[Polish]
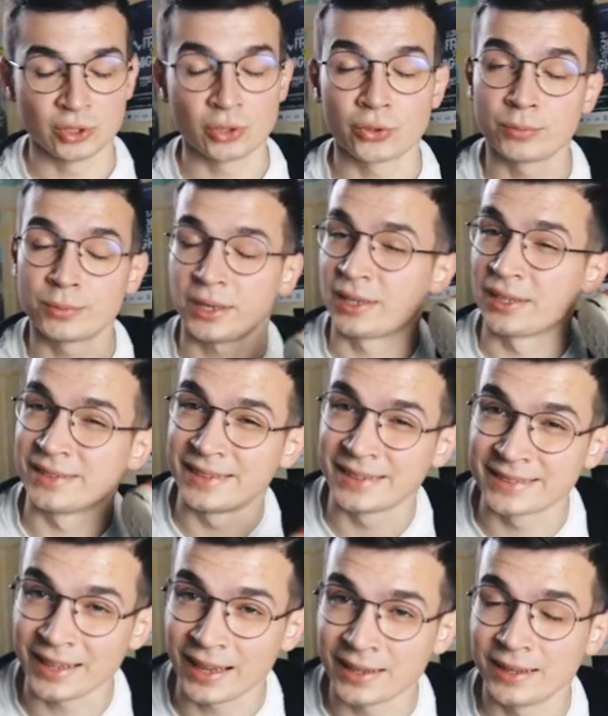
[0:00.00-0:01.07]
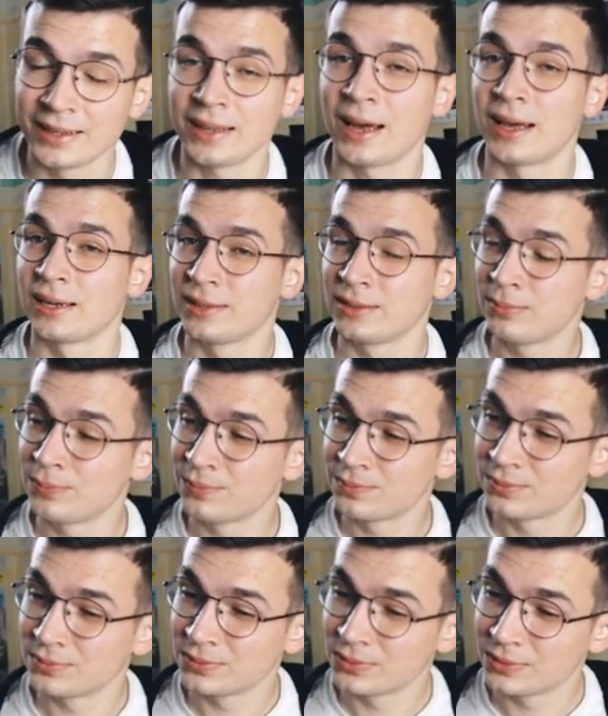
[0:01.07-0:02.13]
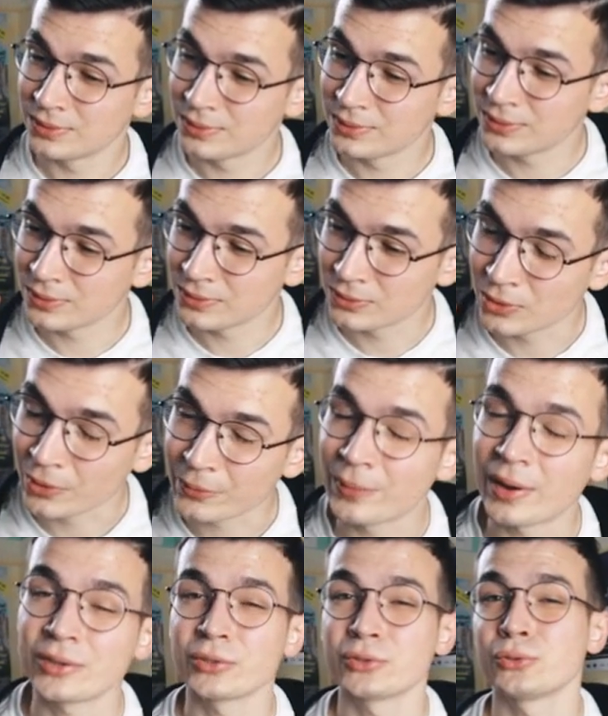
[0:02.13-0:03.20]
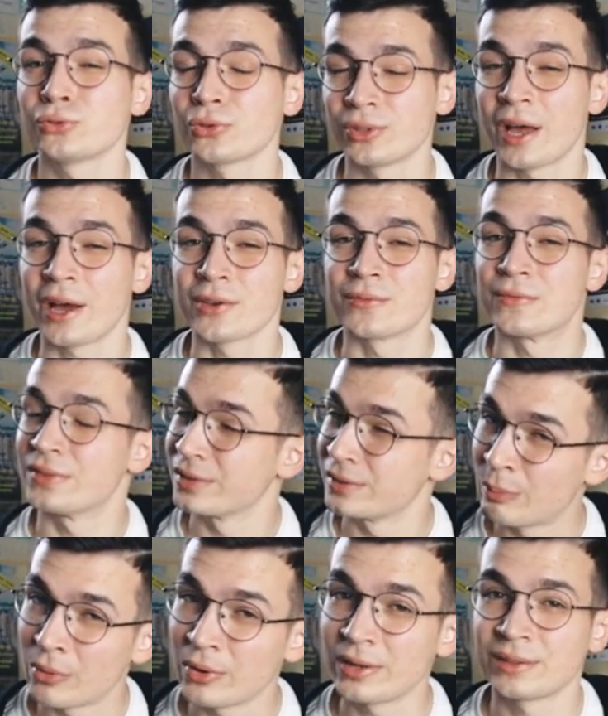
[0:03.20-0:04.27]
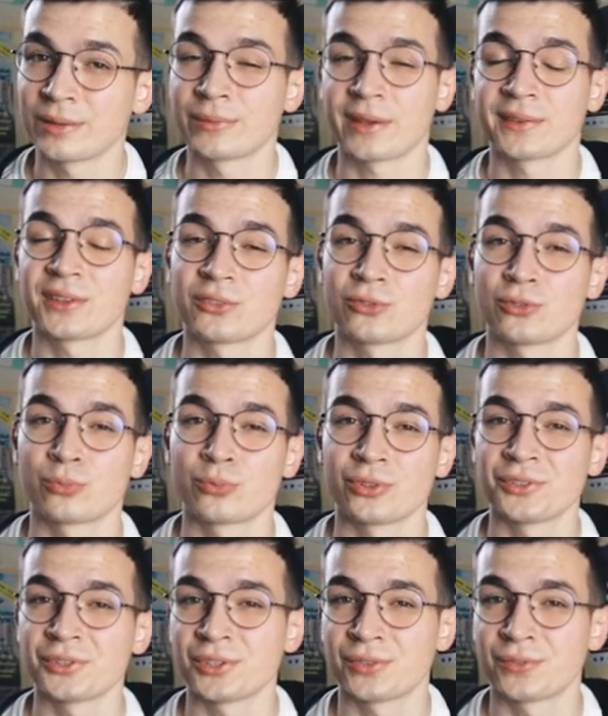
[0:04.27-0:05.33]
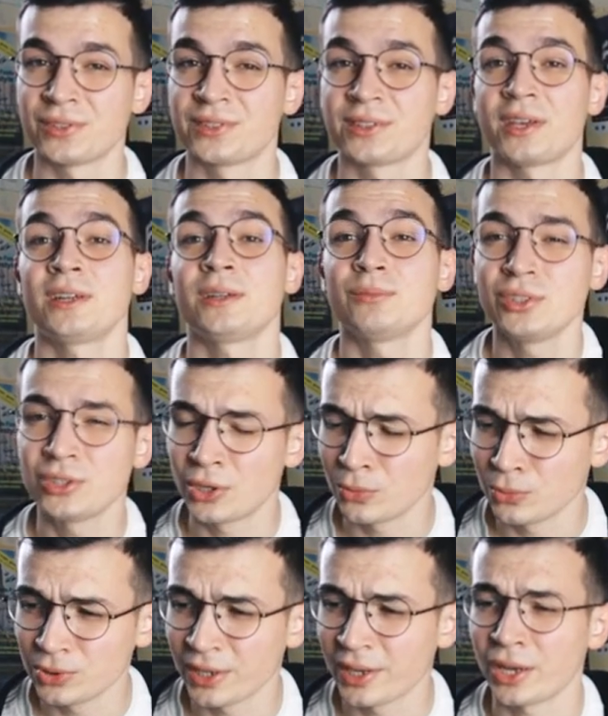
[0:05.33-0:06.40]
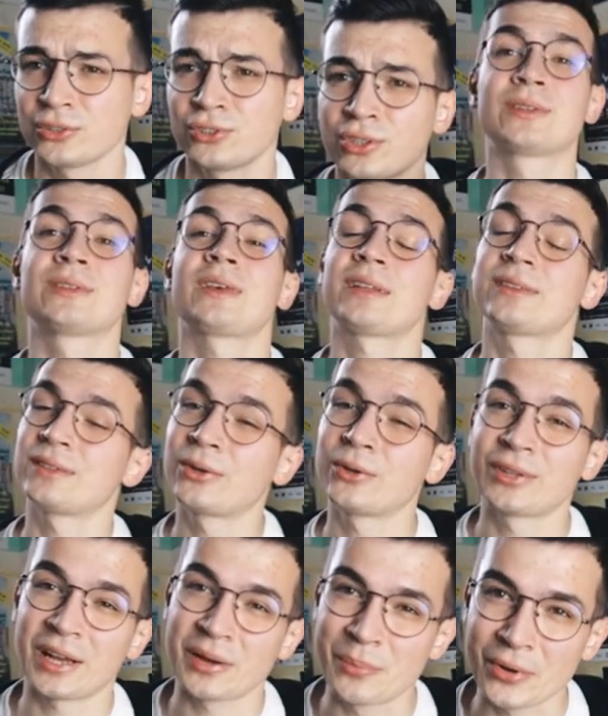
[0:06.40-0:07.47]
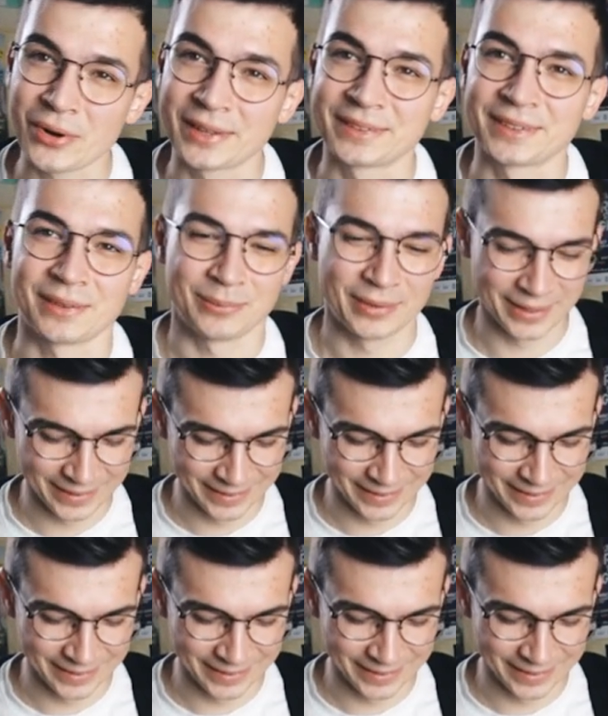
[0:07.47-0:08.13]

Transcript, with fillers: i to są takie detale, ale no bardzo dużo dają, więc polecam tak zacząć przygodę z freestylem. Nikomu nie każę, ja tylko tak polecam.